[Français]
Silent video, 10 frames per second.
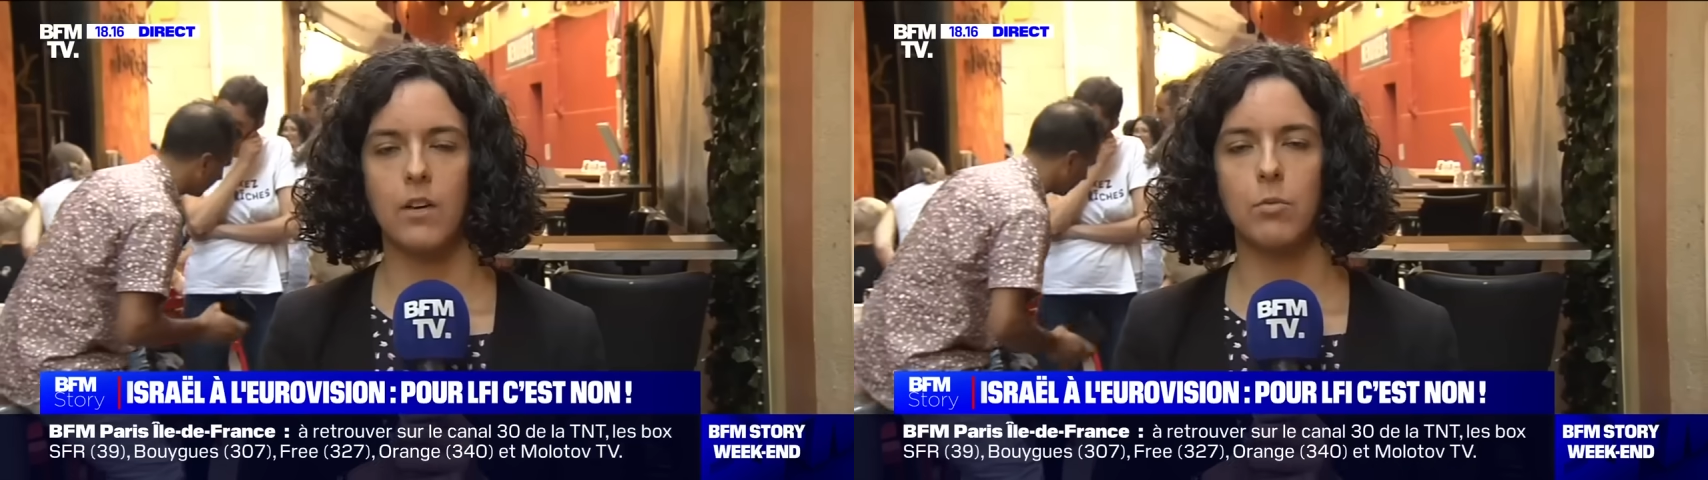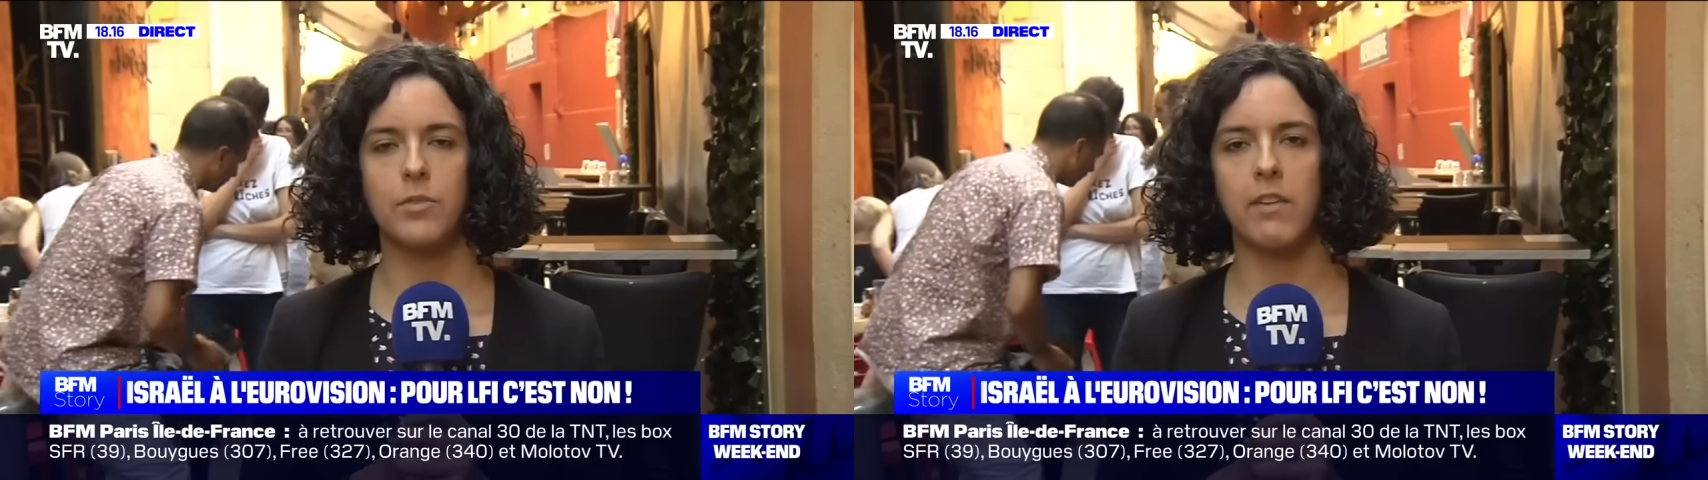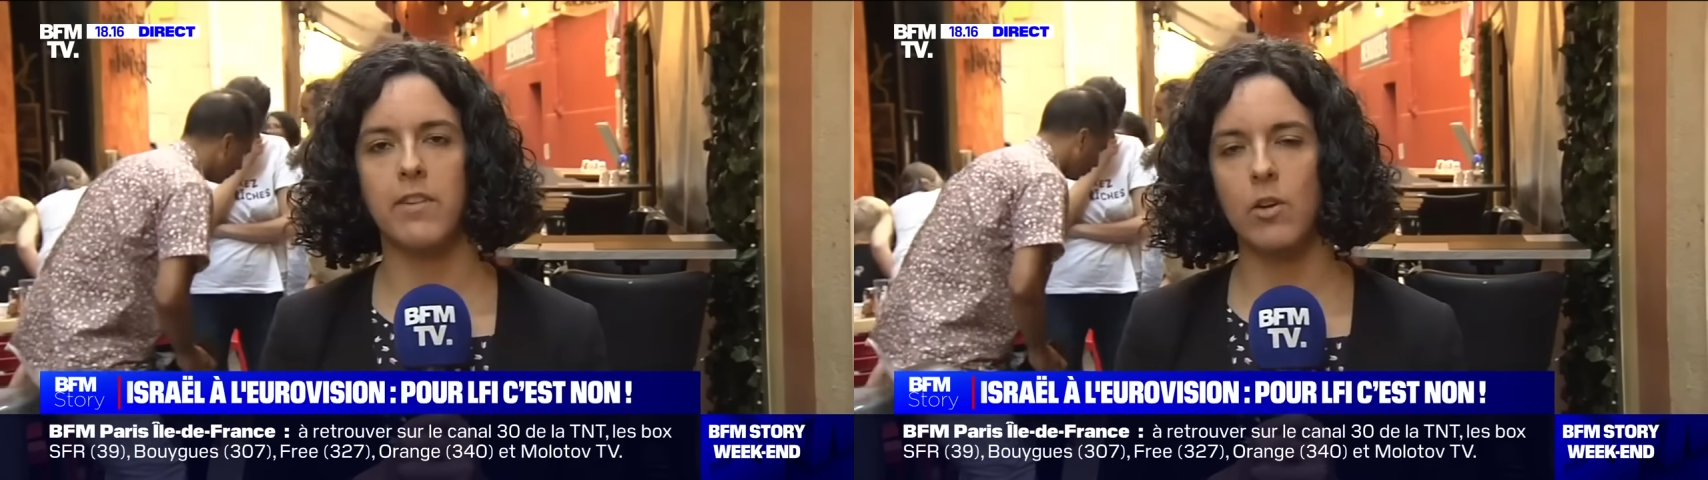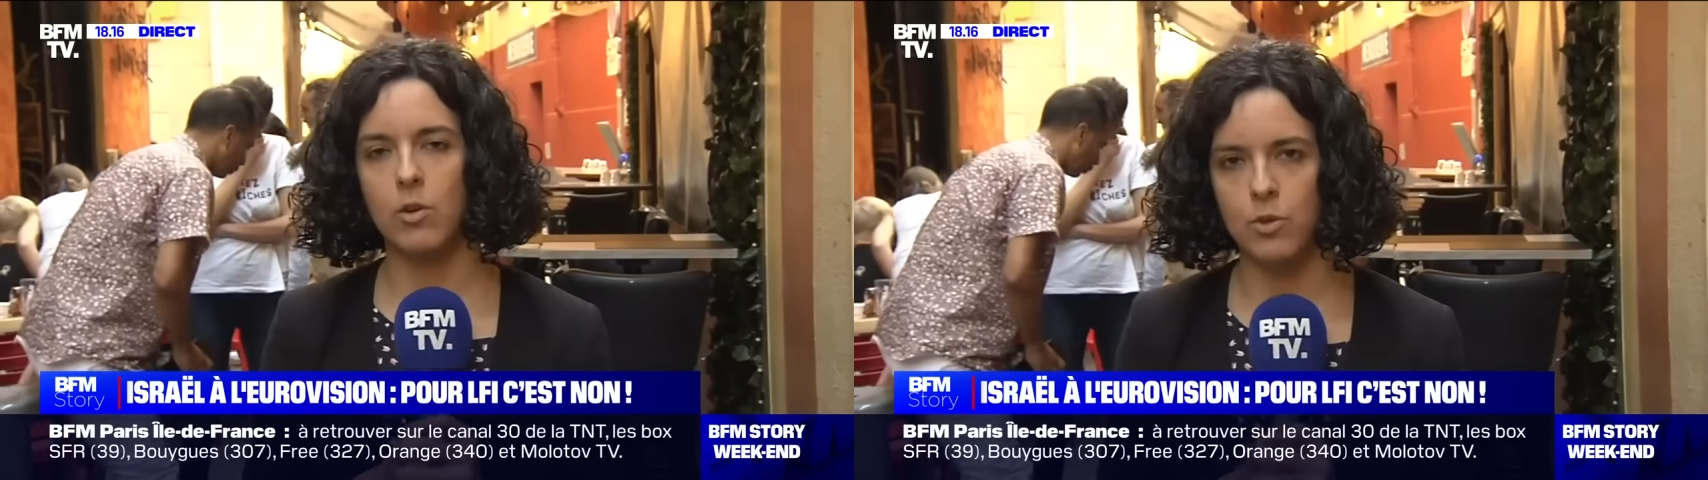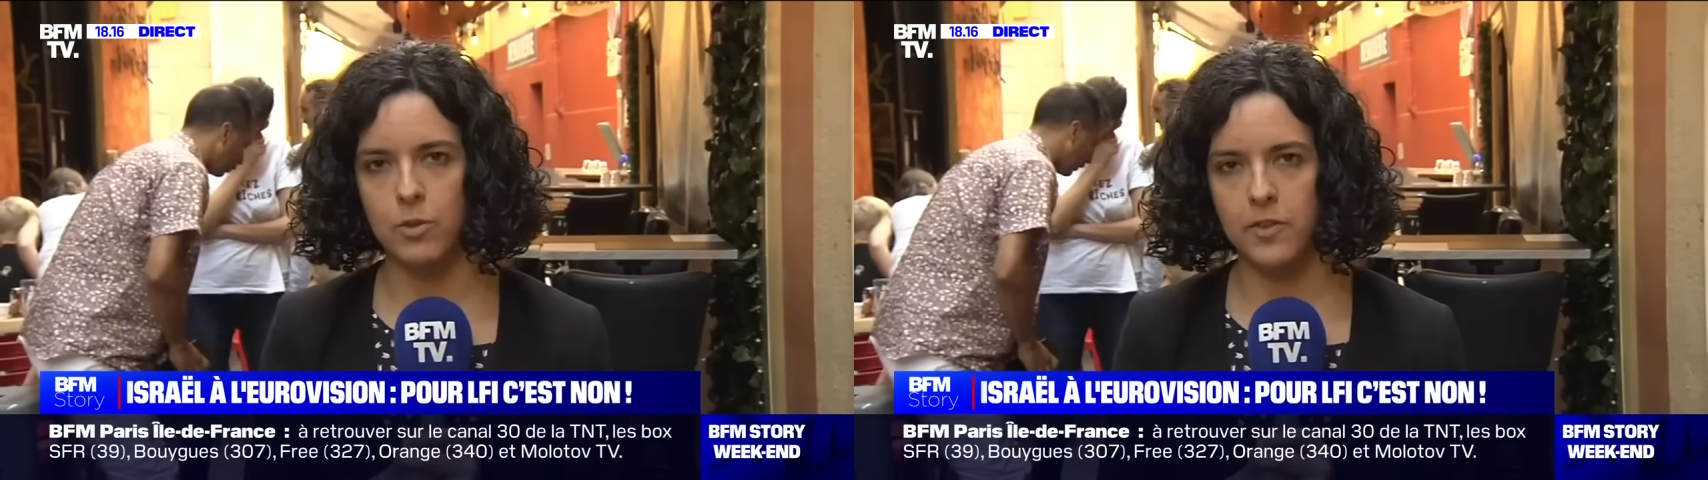vous savez,
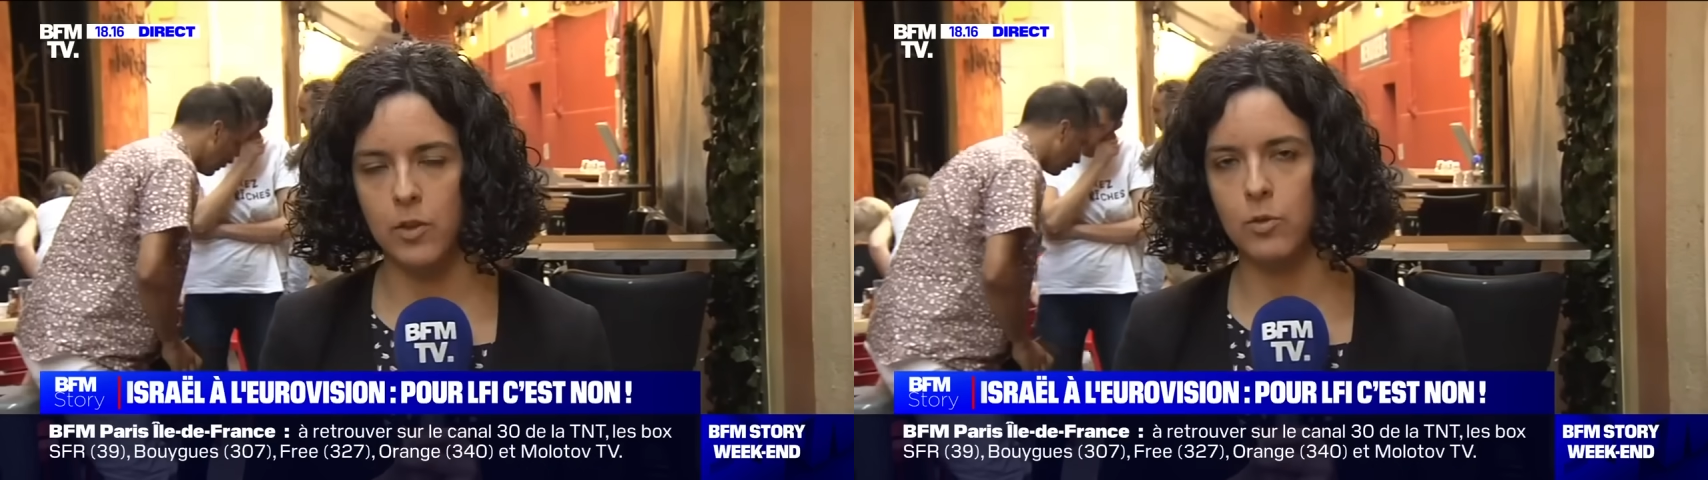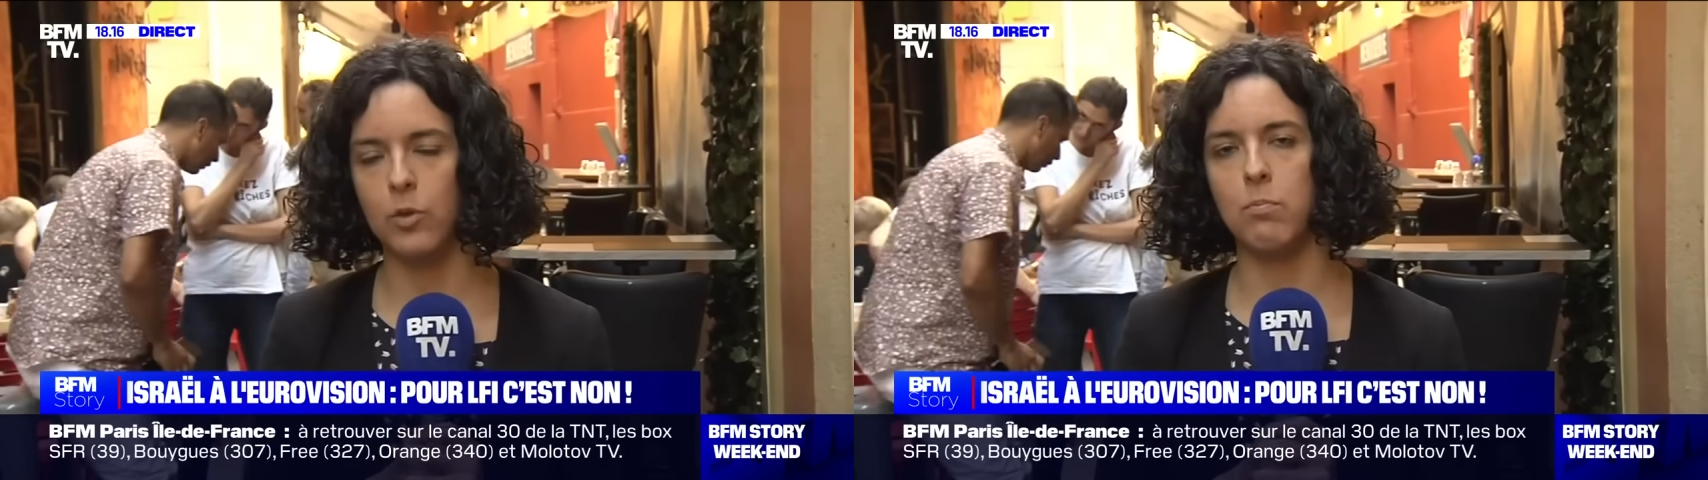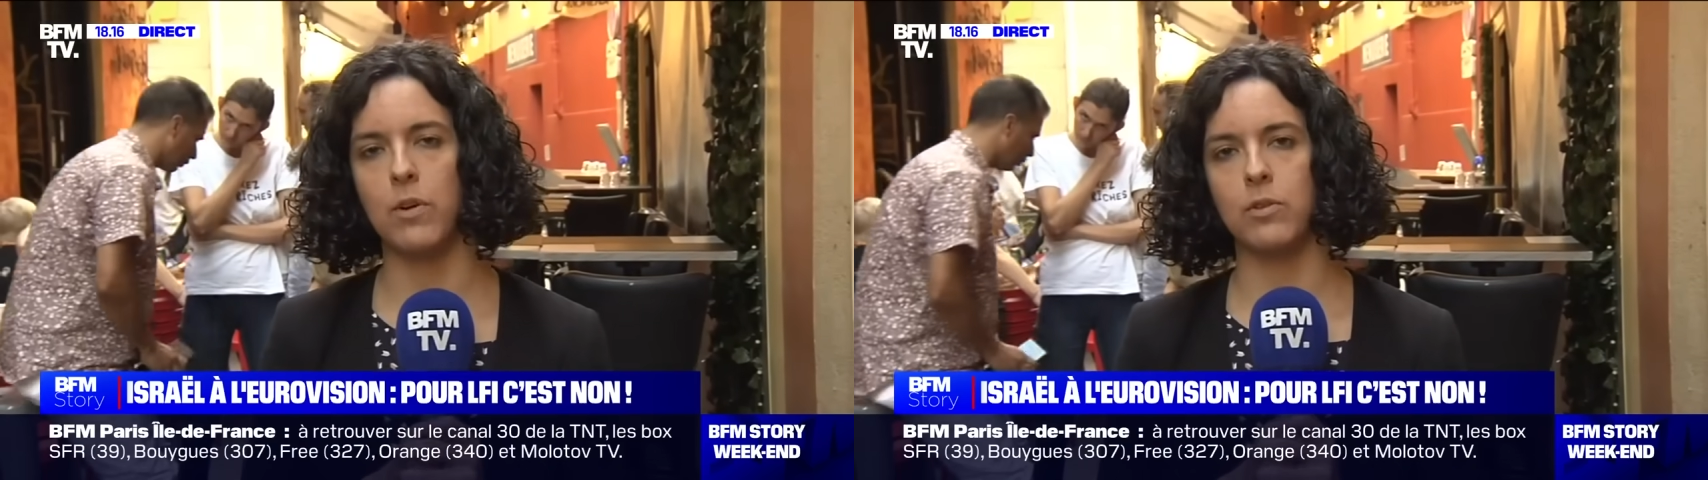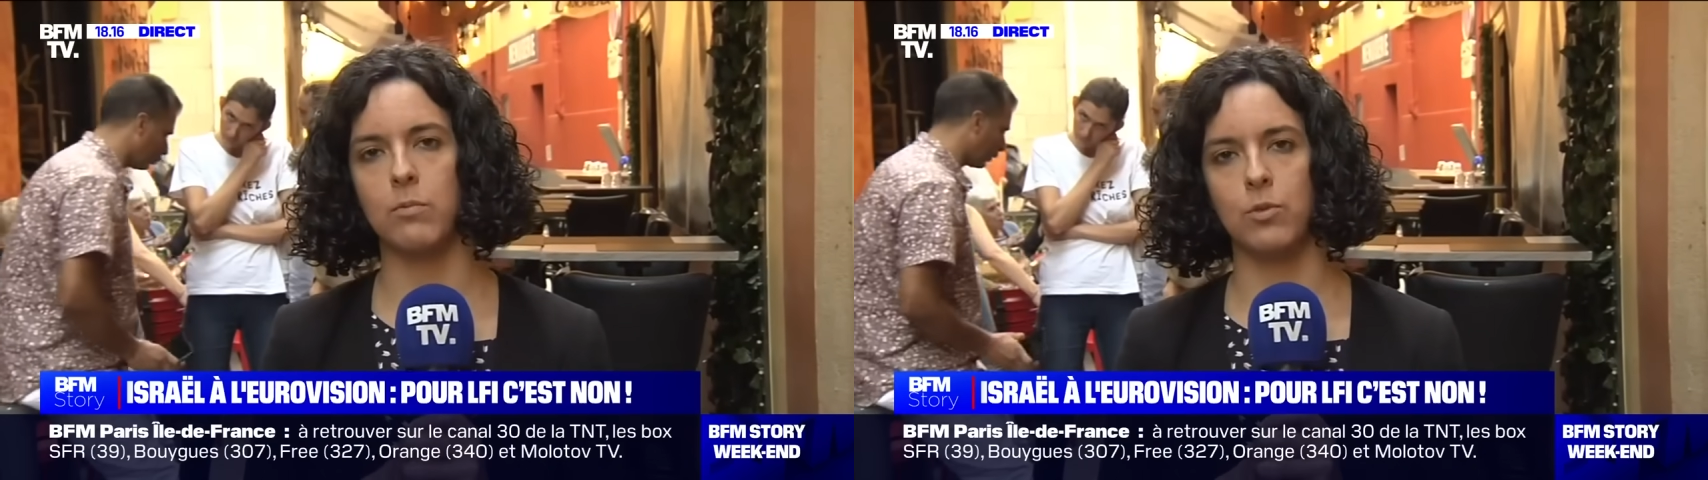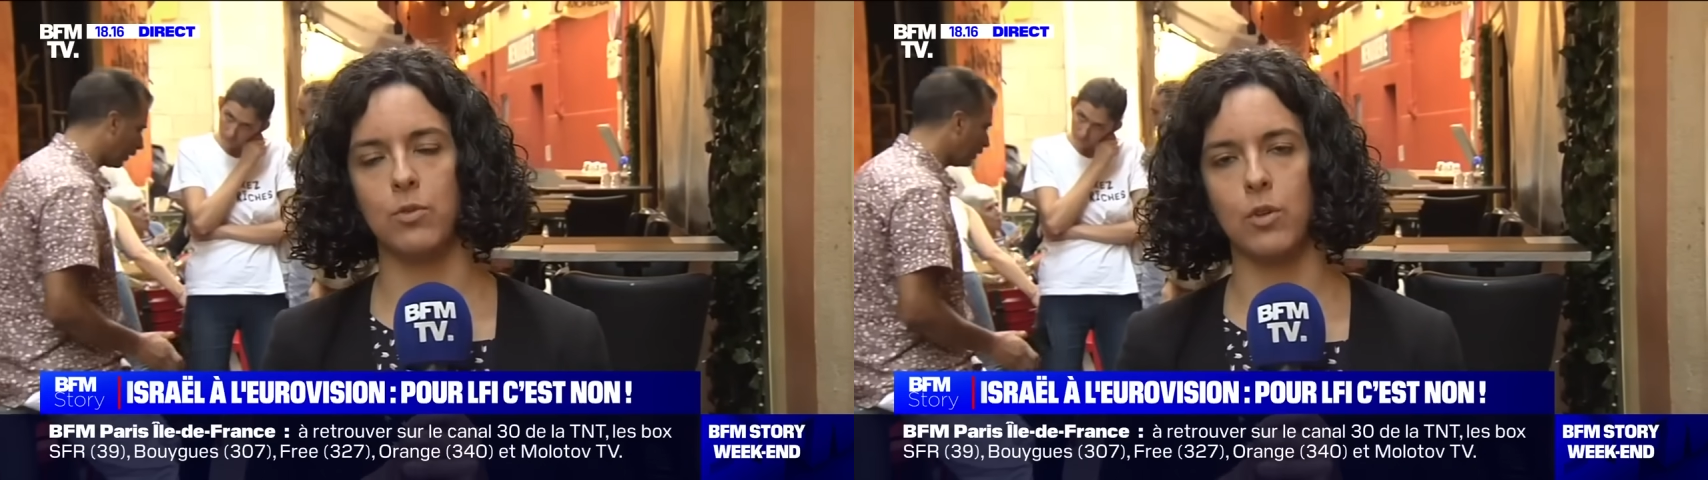l'enjeu, c'est le deux poids, deux
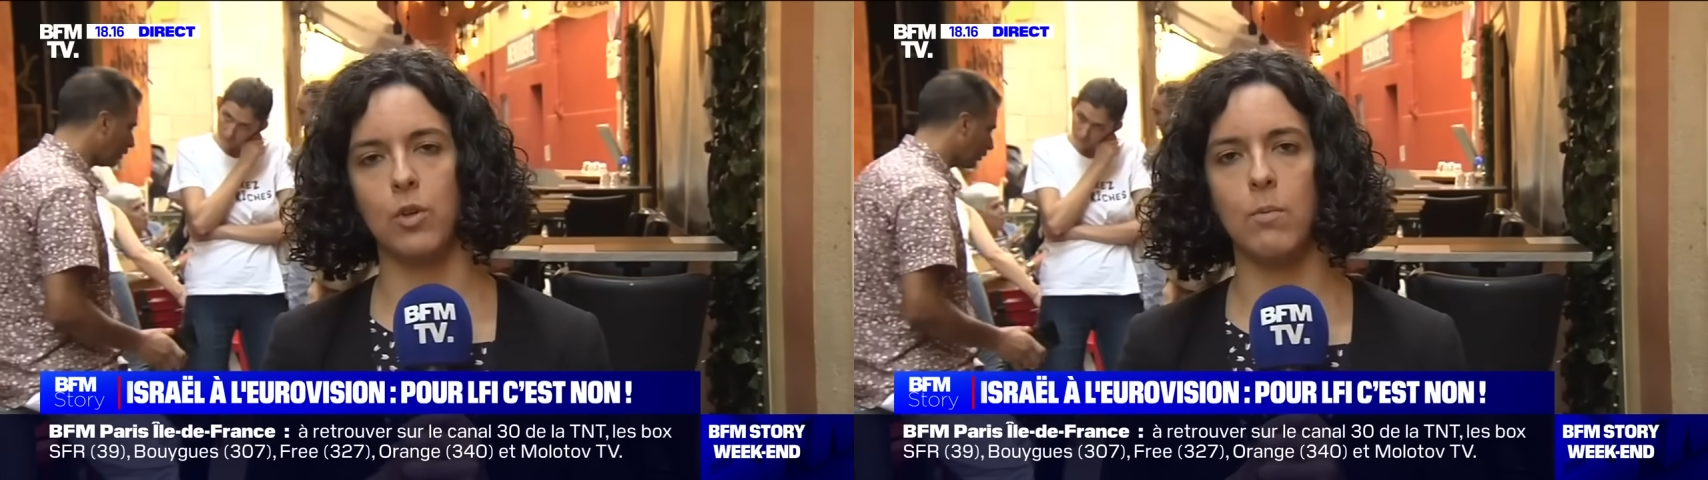mesures.